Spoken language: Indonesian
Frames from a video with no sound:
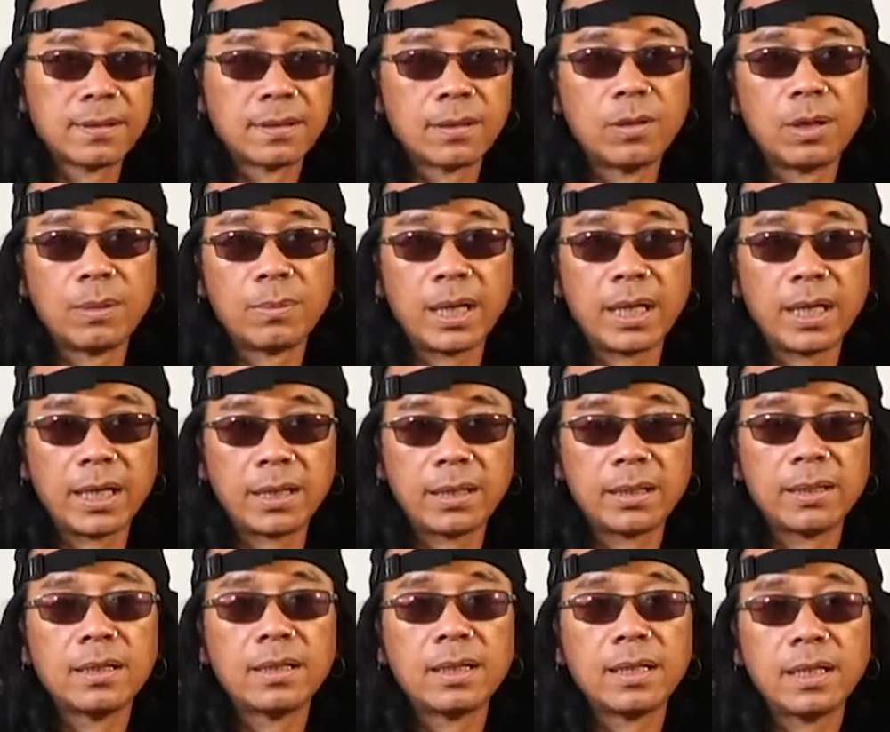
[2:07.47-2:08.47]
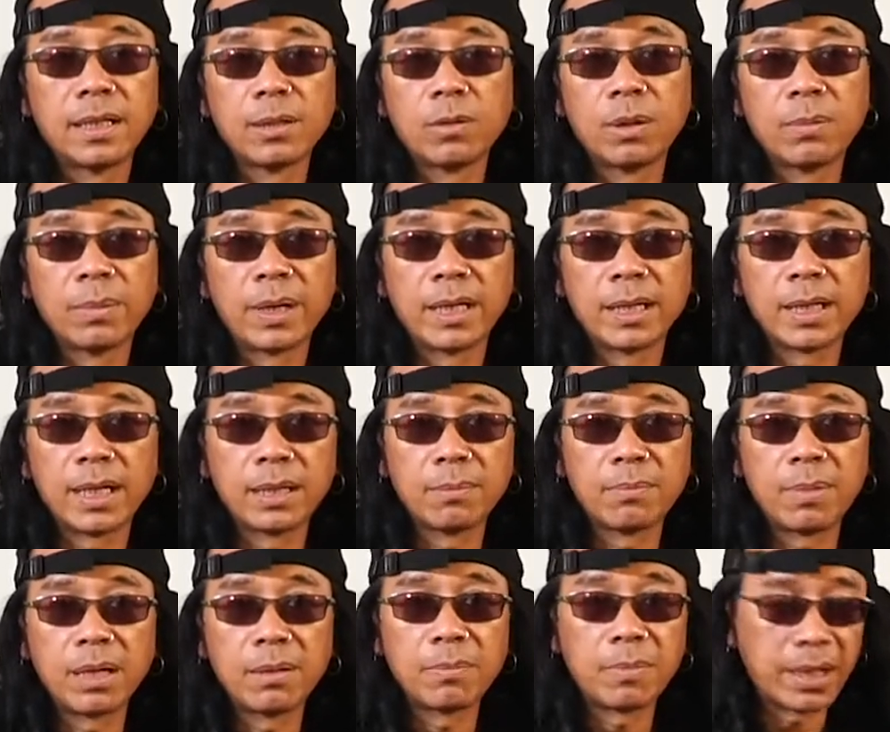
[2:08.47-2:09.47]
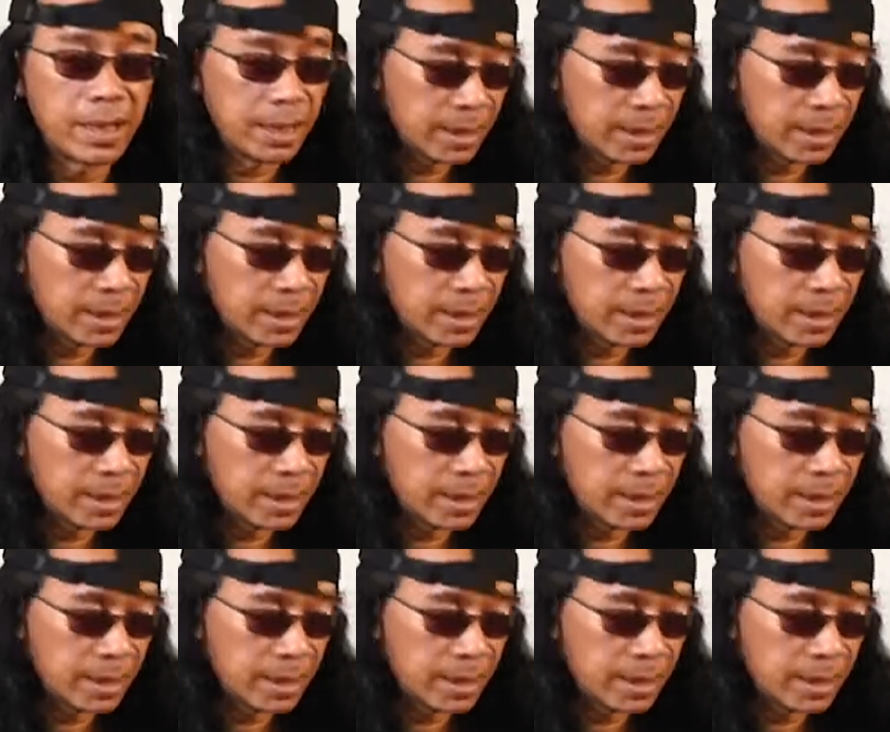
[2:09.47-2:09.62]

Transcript: Gua main, ini gua mainkan pelan-pelan